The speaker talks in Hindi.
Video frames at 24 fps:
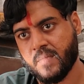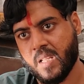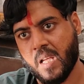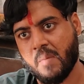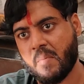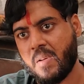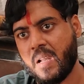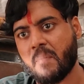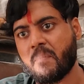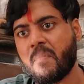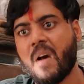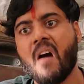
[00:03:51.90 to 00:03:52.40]

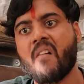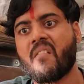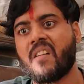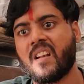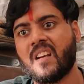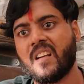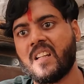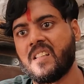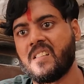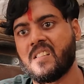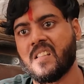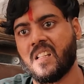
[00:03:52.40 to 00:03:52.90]
हमारा पावर
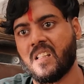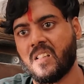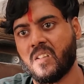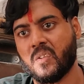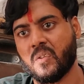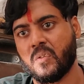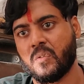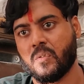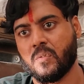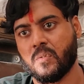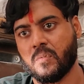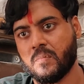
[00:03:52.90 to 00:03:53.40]
नहीं
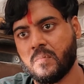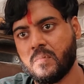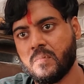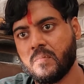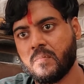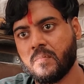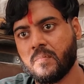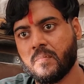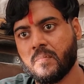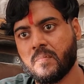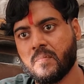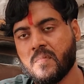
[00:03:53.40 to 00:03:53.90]
जानते तुम
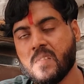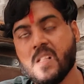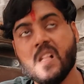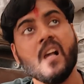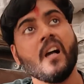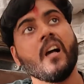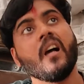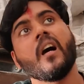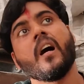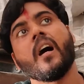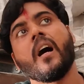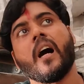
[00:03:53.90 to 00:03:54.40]

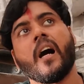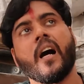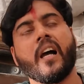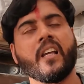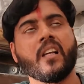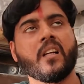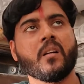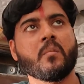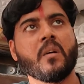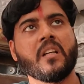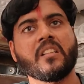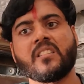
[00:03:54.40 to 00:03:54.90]
हाई
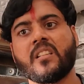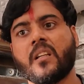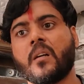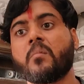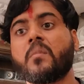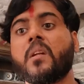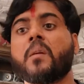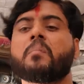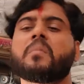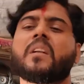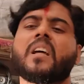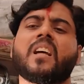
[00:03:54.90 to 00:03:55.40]
कमान से हम
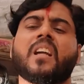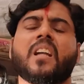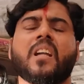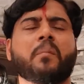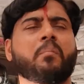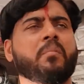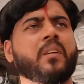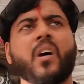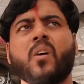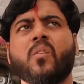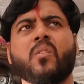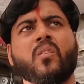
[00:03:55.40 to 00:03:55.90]
निपटेंगे
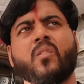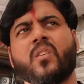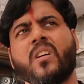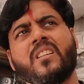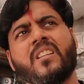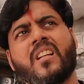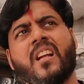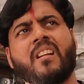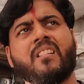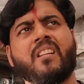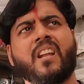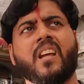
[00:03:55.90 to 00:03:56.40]
निपटाओ इनको
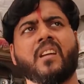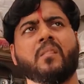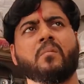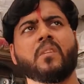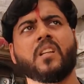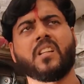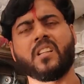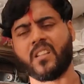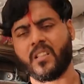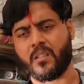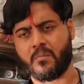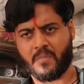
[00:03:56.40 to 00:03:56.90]
इतना टाइम
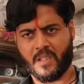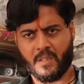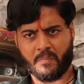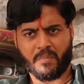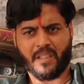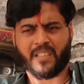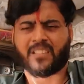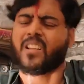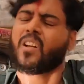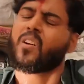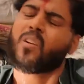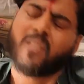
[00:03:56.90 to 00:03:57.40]
नहीं हमरे
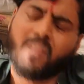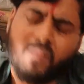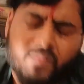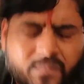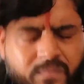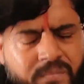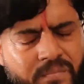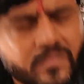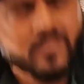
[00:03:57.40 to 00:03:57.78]
पास चलो